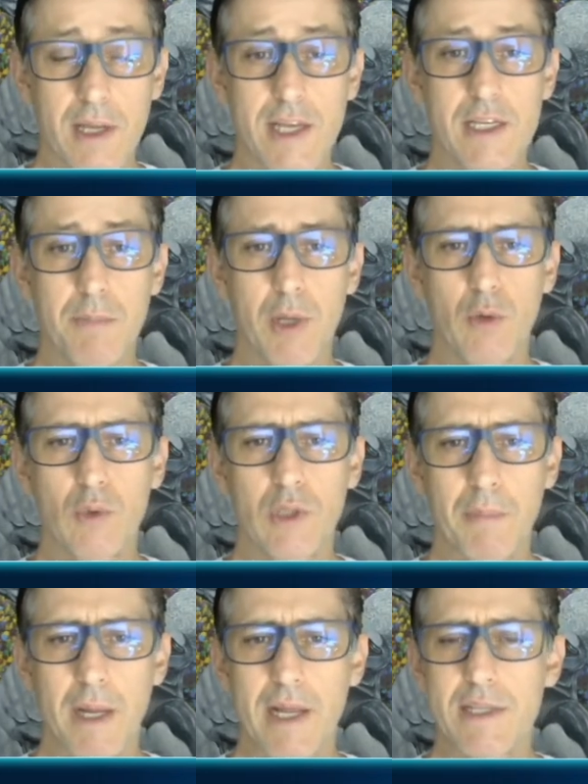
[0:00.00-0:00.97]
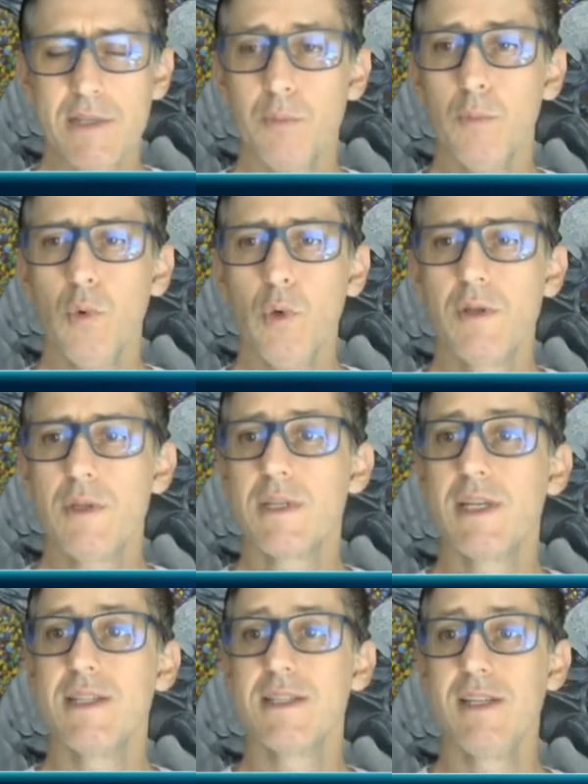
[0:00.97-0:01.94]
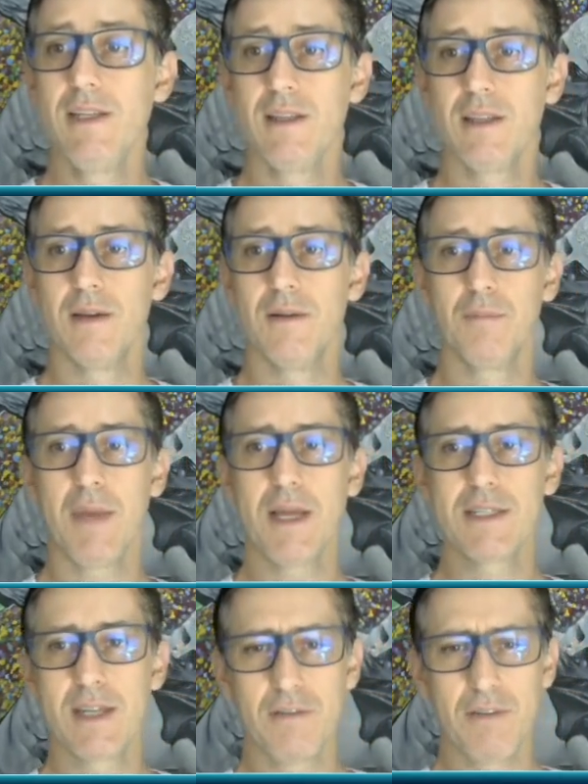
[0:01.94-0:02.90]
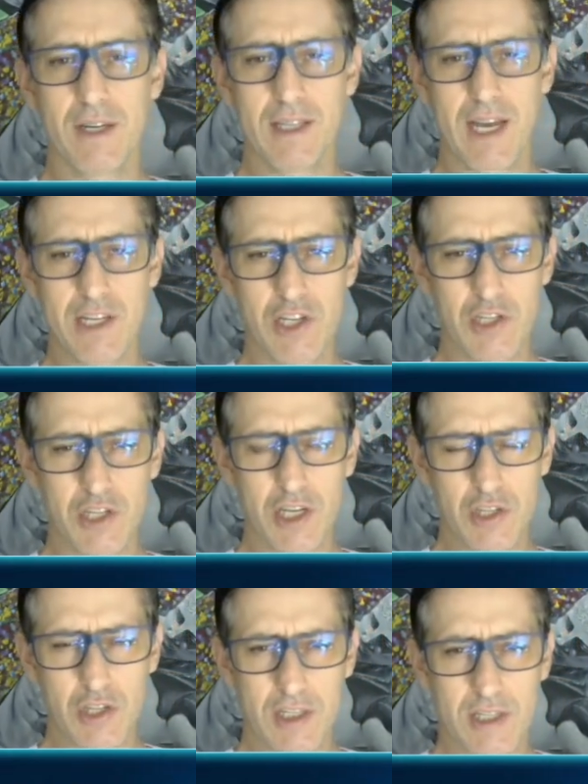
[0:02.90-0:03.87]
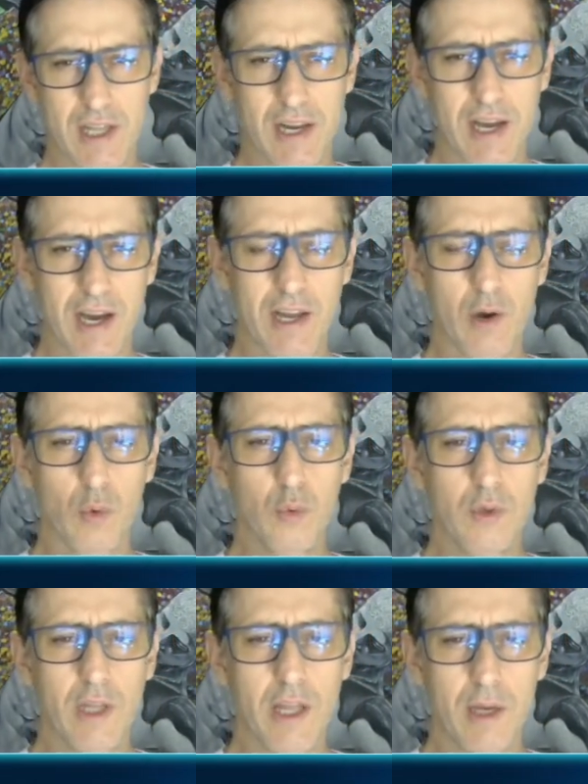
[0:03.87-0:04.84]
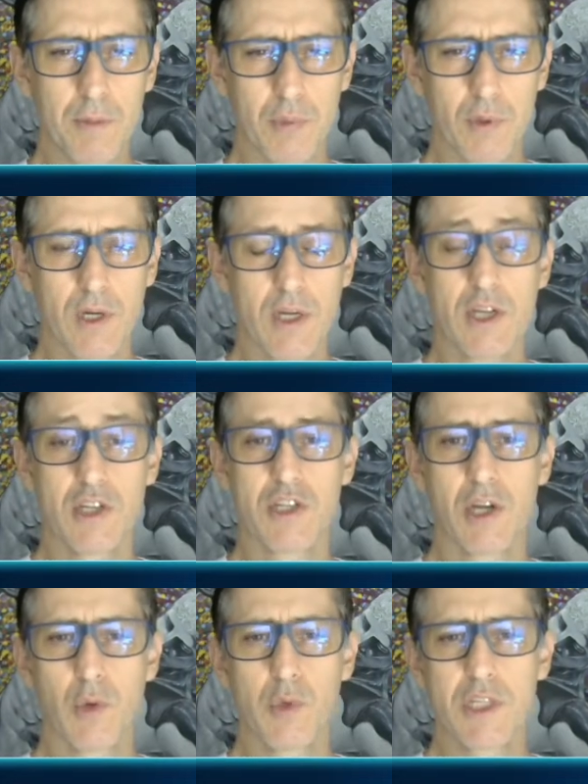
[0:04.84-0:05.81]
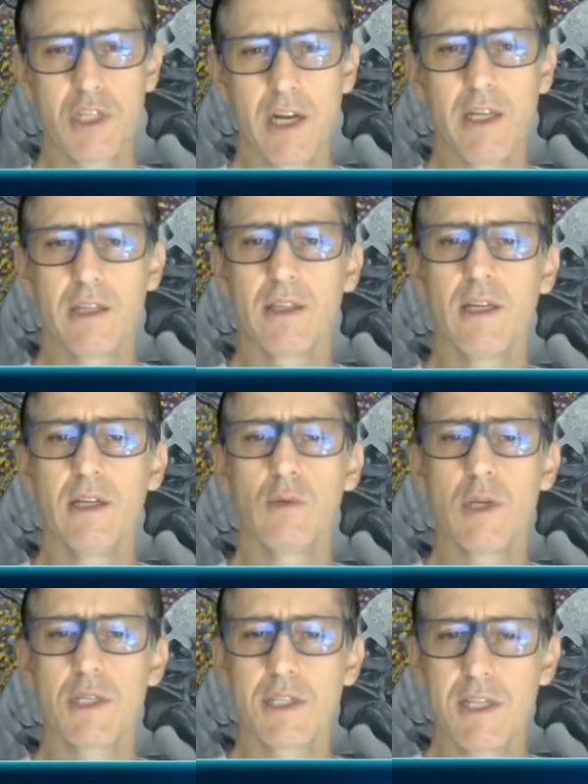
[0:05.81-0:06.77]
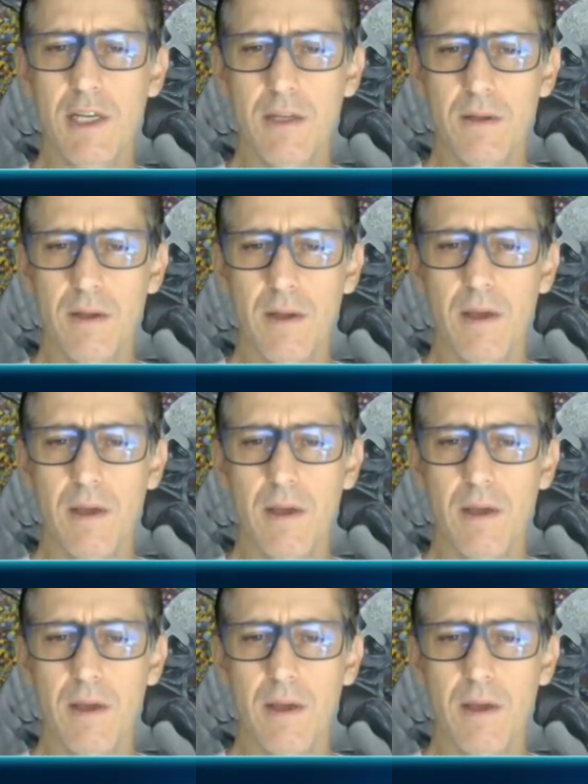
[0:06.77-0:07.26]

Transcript: Essa pergunta parece muito esquisita, mas na verdade a gente que está na área há algum tempo já não estranha tanto assim,